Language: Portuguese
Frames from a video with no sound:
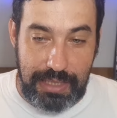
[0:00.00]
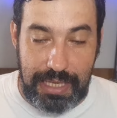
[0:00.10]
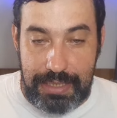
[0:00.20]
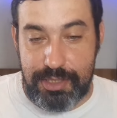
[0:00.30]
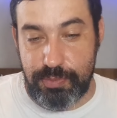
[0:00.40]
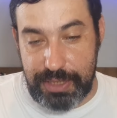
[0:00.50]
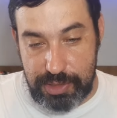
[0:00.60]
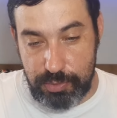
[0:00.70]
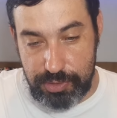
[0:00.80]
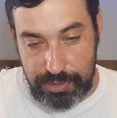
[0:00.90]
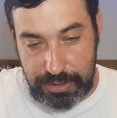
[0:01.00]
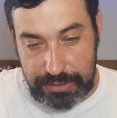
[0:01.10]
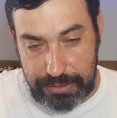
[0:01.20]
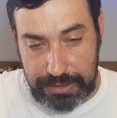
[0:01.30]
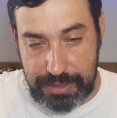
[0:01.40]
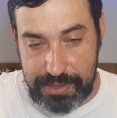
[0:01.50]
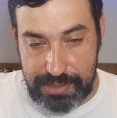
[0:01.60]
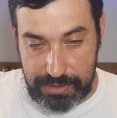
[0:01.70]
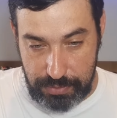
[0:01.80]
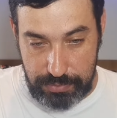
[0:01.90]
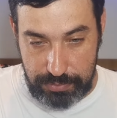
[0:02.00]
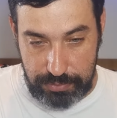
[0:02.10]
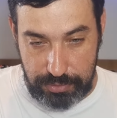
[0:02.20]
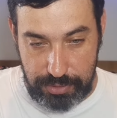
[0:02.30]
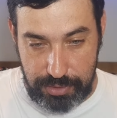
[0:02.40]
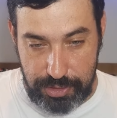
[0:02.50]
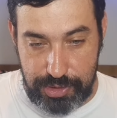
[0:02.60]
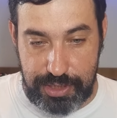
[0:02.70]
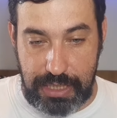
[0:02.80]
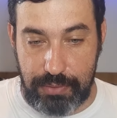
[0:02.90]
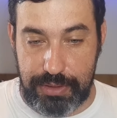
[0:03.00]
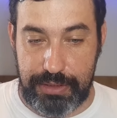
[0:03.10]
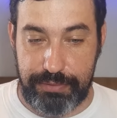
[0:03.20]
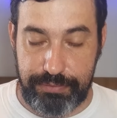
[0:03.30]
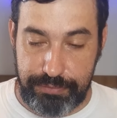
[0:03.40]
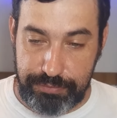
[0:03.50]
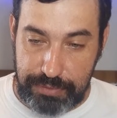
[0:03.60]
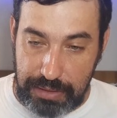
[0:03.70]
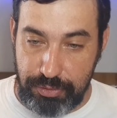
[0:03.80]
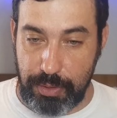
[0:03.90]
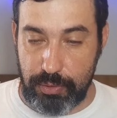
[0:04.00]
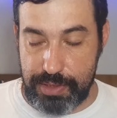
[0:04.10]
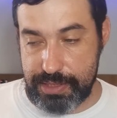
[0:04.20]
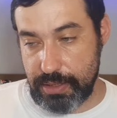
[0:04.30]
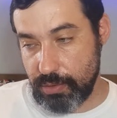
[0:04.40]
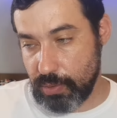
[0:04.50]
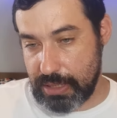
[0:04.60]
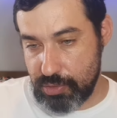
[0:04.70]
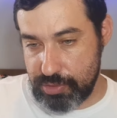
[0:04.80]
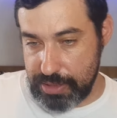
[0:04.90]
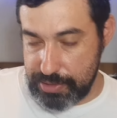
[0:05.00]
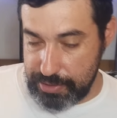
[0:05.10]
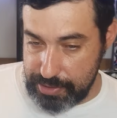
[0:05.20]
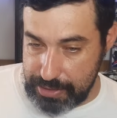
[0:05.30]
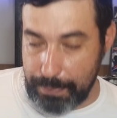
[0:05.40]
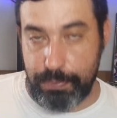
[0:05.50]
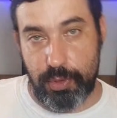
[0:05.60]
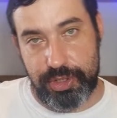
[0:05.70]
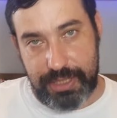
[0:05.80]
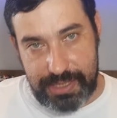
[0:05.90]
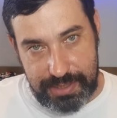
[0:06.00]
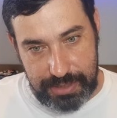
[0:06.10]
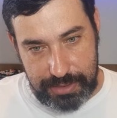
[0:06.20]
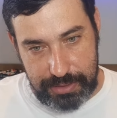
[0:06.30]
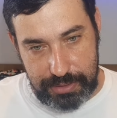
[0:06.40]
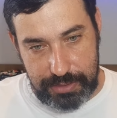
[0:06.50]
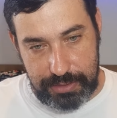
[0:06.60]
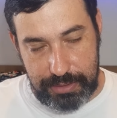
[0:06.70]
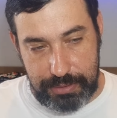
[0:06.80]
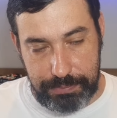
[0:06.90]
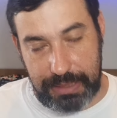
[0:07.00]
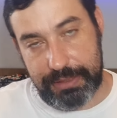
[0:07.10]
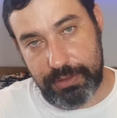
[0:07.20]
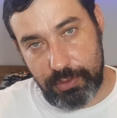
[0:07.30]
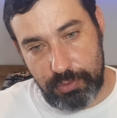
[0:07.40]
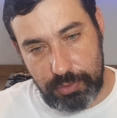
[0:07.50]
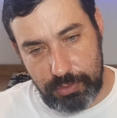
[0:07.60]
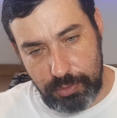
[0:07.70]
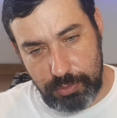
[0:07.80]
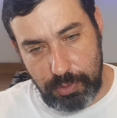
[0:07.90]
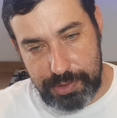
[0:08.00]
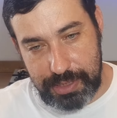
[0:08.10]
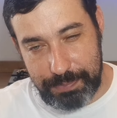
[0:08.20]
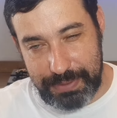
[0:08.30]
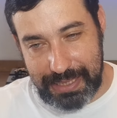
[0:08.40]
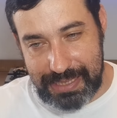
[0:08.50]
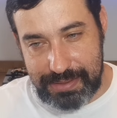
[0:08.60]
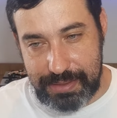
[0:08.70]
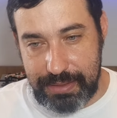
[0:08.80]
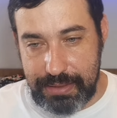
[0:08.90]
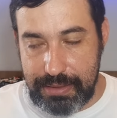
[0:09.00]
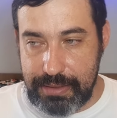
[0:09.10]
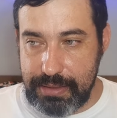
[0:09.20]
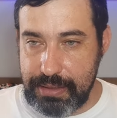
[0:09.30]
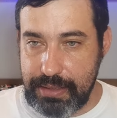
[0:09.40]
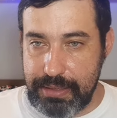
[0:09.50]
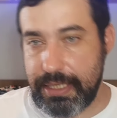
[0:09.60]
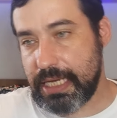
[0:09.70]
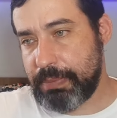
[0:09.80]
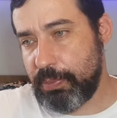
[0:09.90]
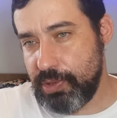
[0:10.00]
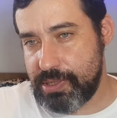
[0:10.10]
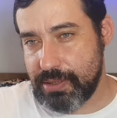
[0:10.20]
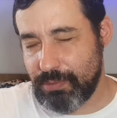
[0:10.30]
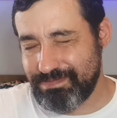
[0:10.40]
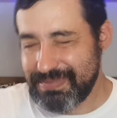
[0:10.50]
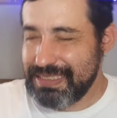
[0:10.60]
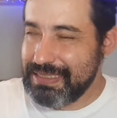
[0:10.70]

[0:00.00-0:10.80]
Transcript: eles mesmos, na, na decisão, disseram que teve uma colisão, que o Carlos Sainz escapou de traseira, bateu no, no Oscar Piastri é, e era para punição.